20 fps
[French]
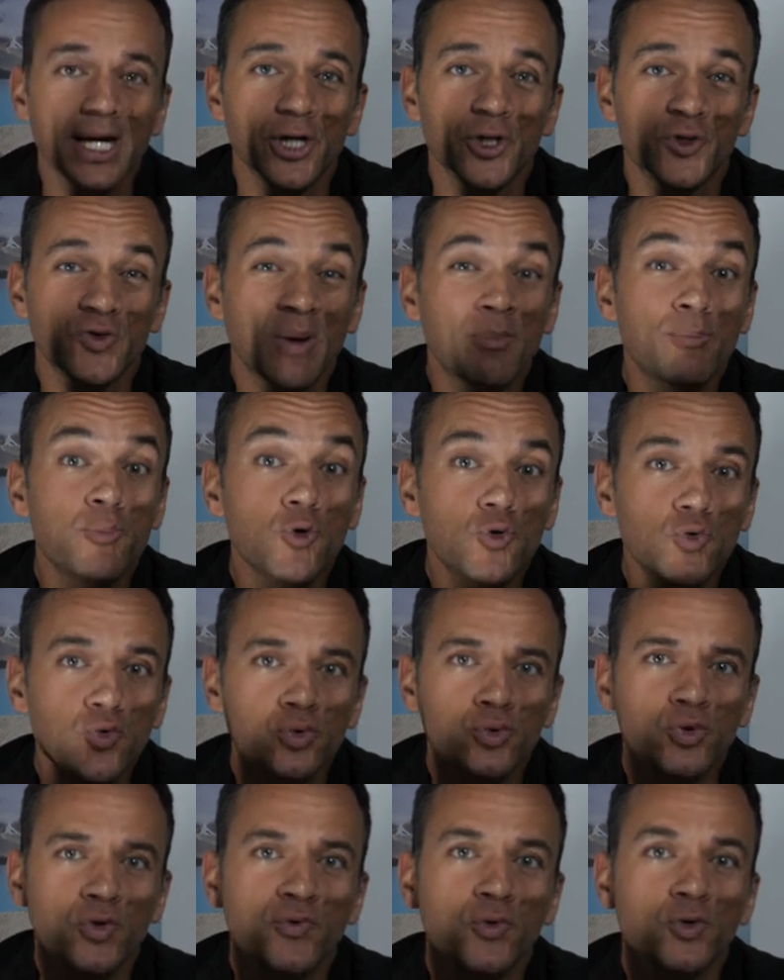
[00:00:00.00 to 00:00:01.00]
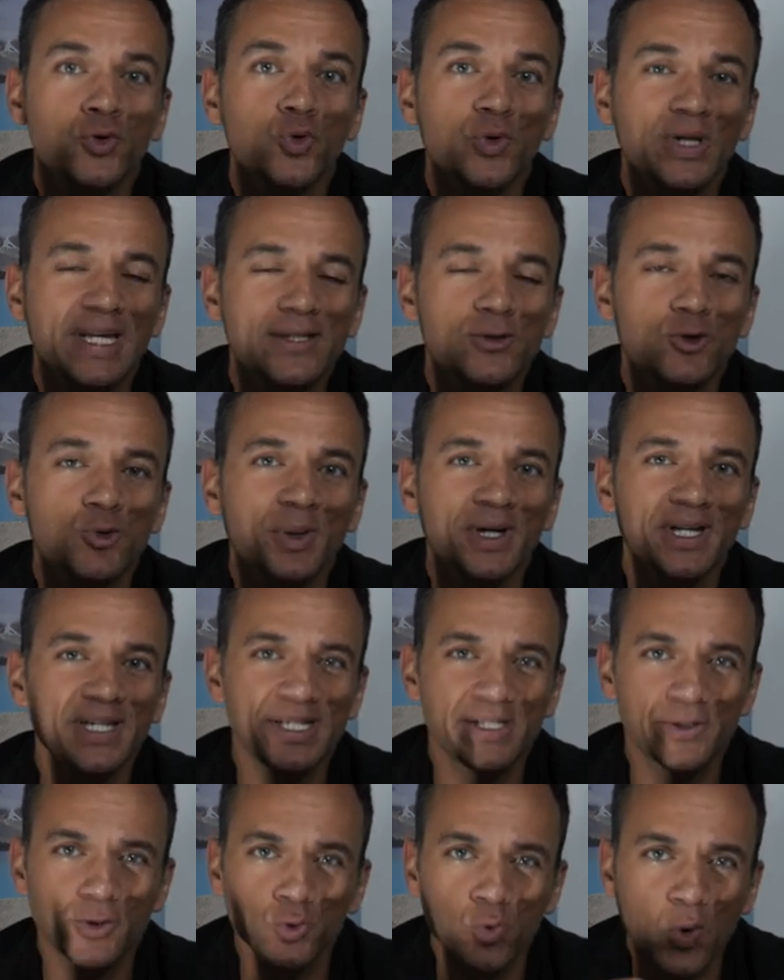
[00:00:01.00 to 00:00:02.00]
Je vois beaucoup de photos qui sont
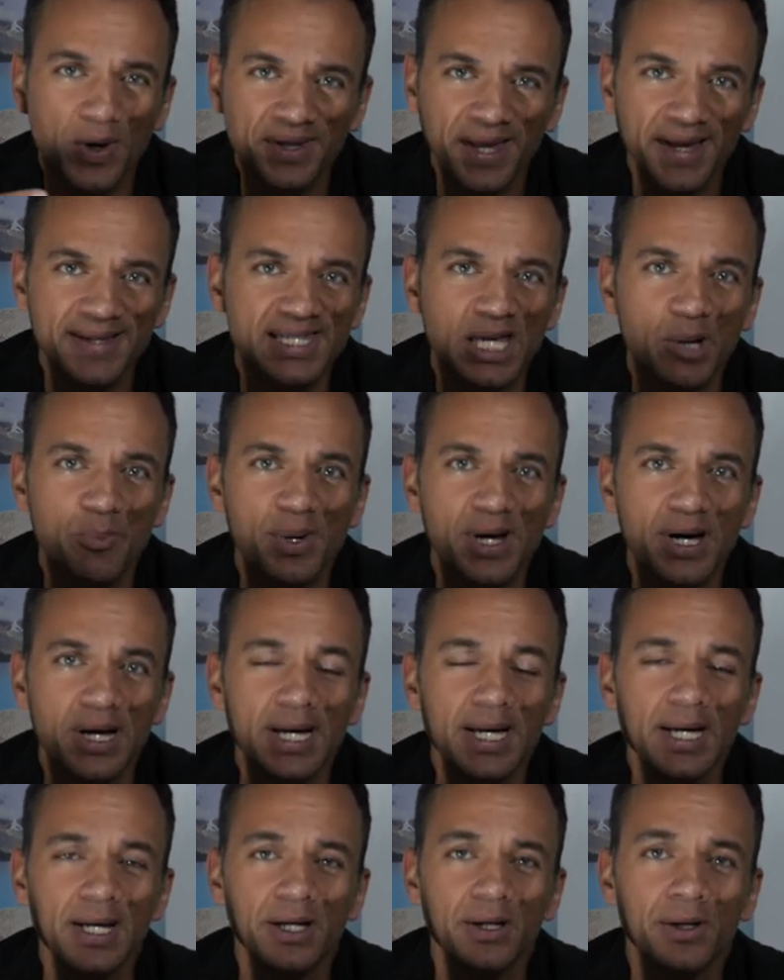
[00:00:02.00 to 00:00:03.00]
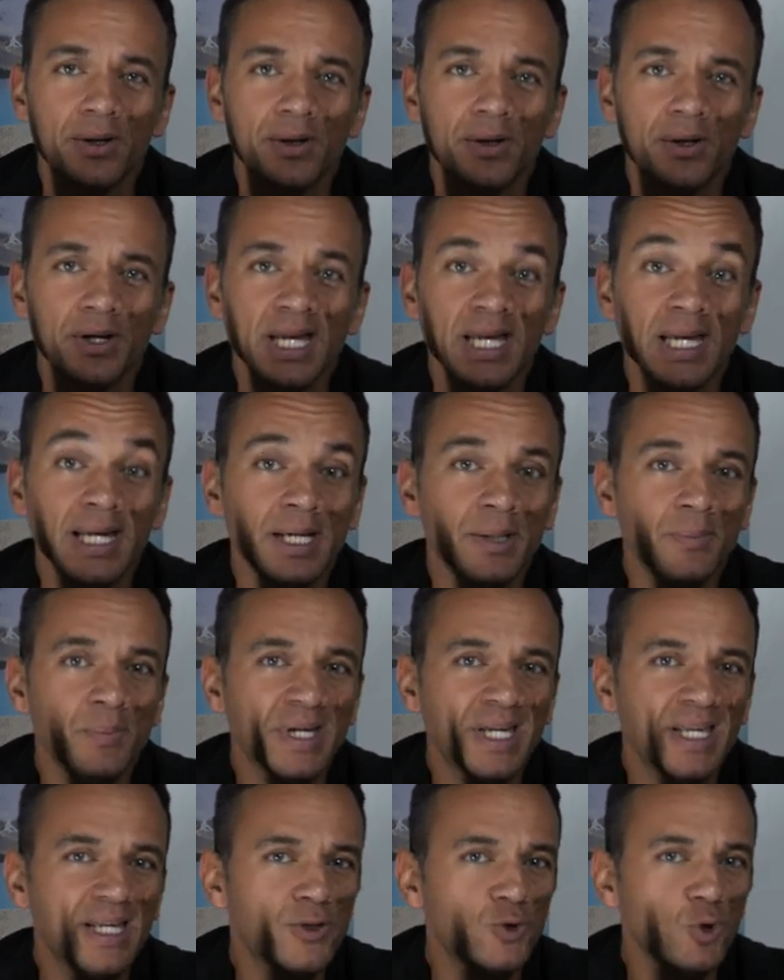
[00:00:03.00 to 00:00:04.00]
prises d'endroits très sympas, euh, et,
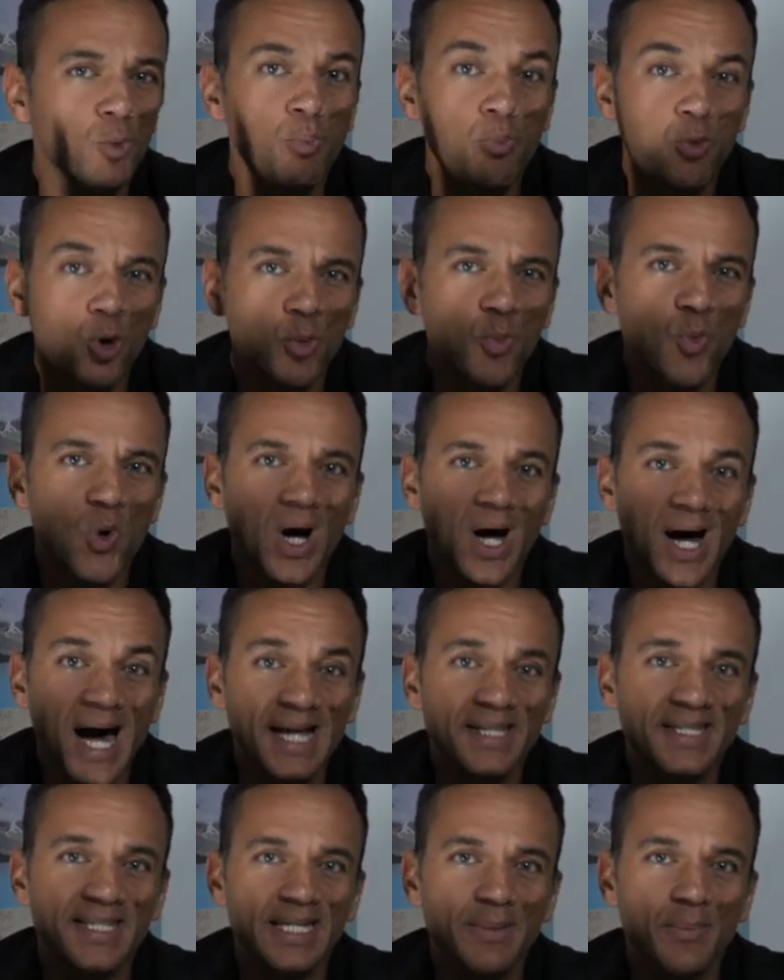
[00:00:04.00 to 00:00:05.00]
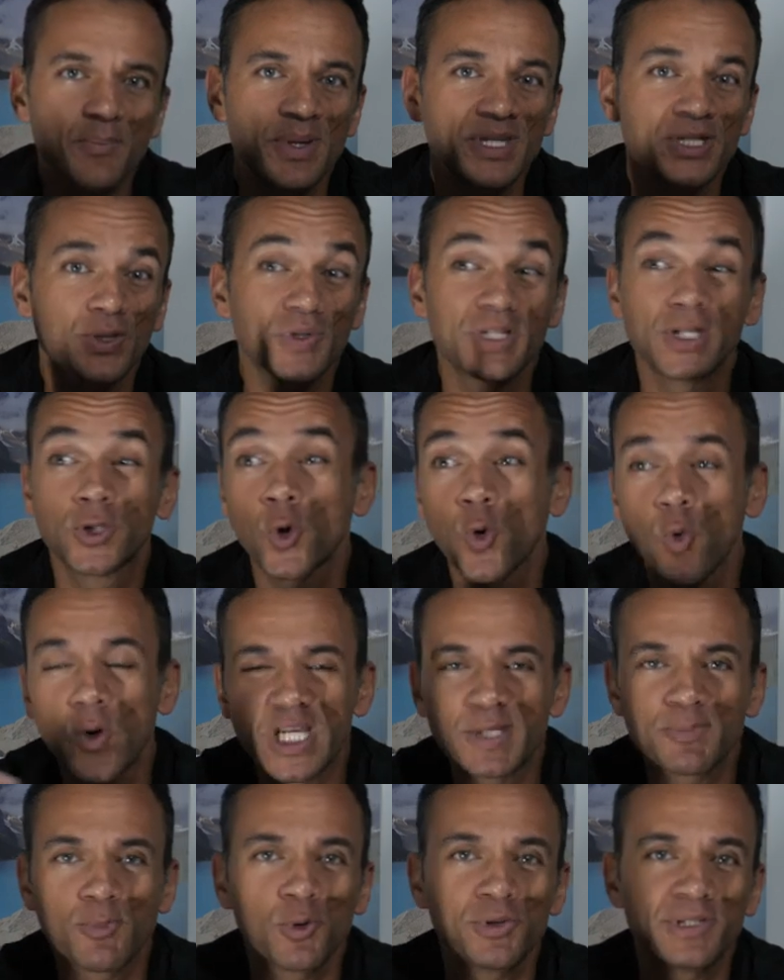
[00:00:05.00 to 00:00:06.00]
mais qui sont pour moi ratées parce que c'est trop
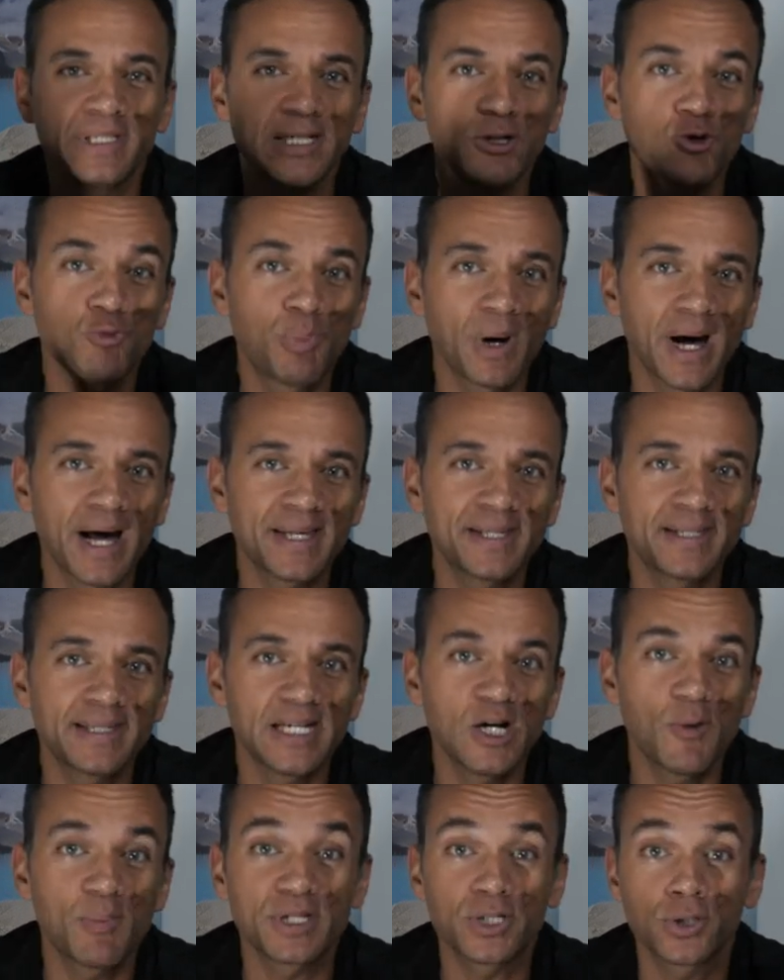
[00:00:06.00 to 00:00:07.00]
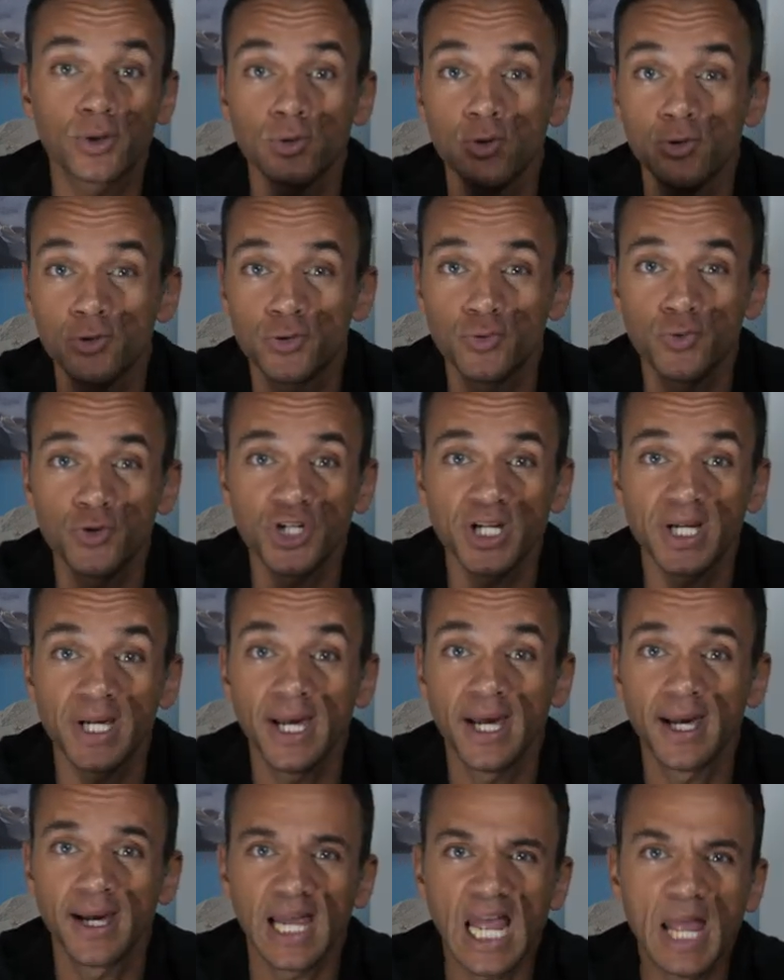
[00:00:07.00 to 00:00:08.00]
exposé ou pas assez, ou parce que le sujet
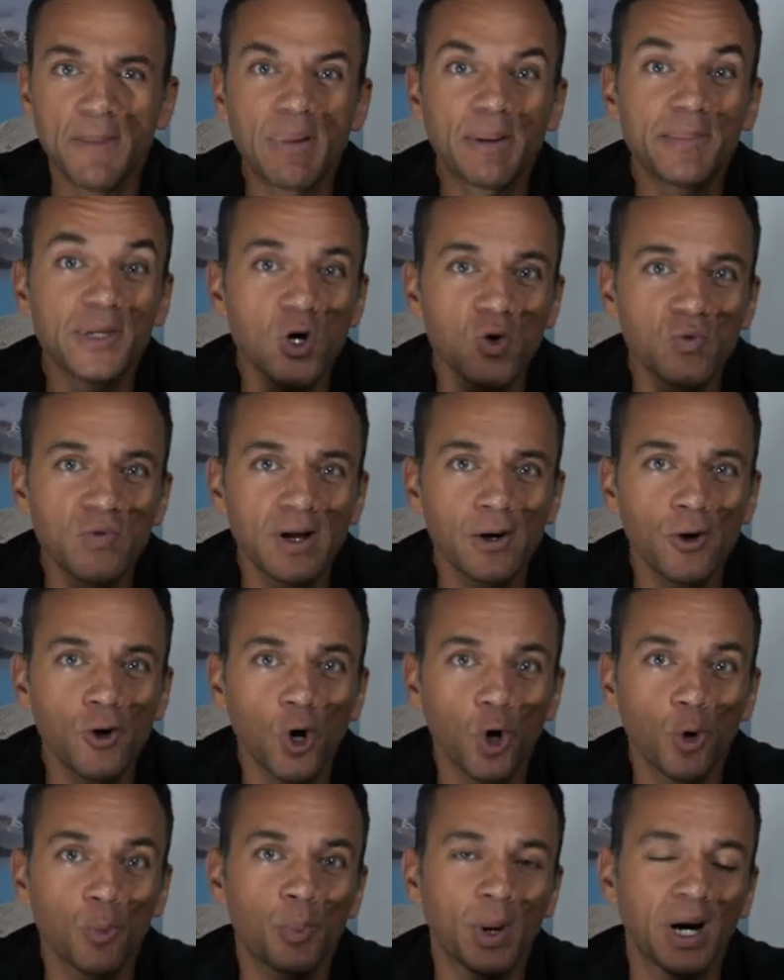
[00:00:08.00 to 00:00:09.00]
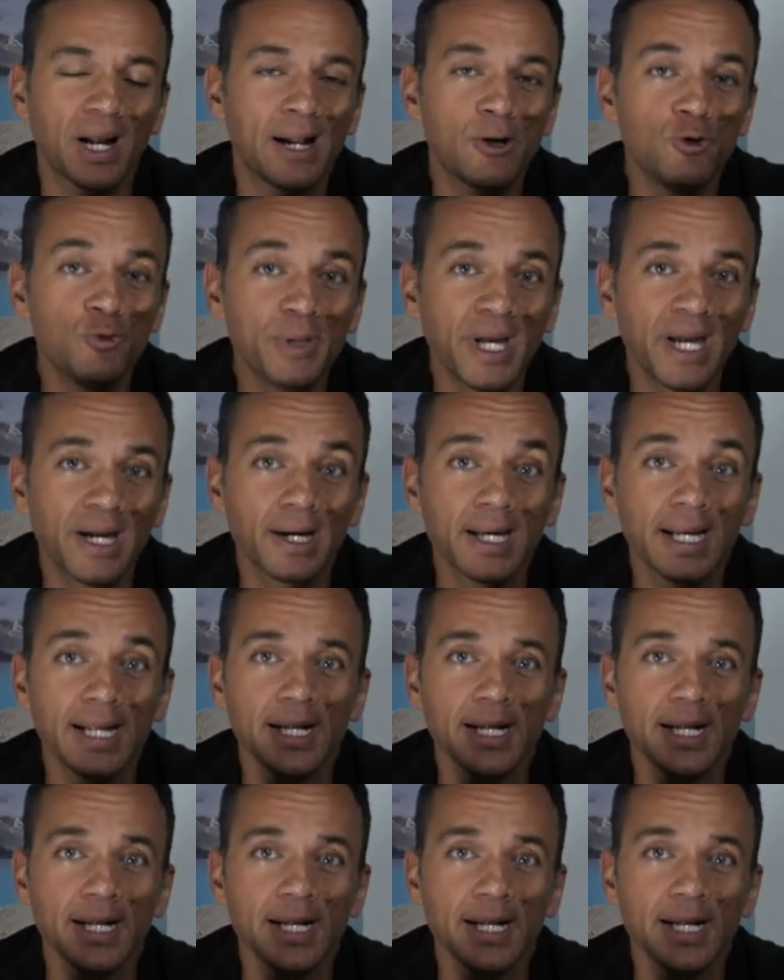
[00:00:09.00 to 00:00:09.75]
est pas mis en valeur par la lumière.